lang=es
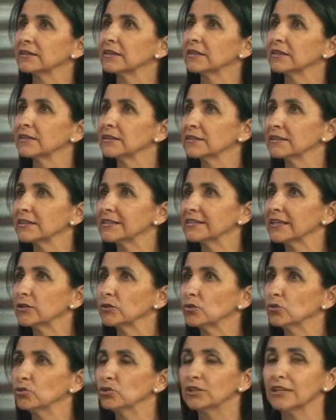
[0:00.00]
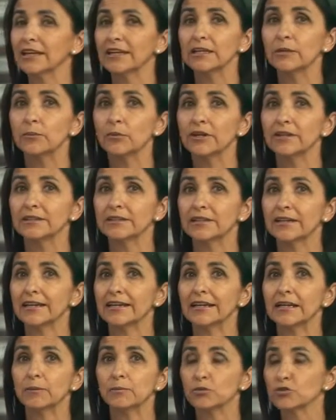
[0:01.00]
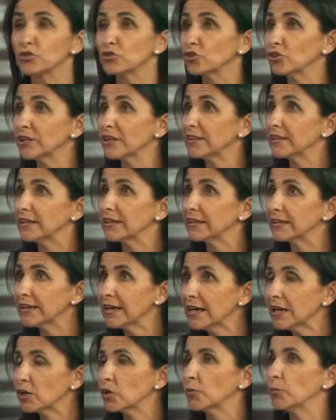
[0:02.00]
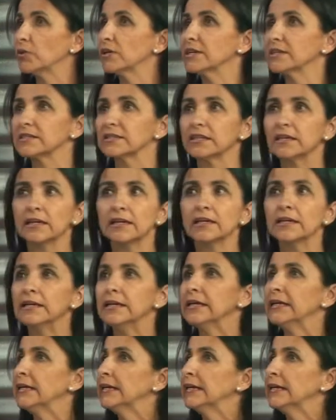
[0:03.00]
de, esa industria y puedan llegar a las posiciones de liderazgo, puedan ser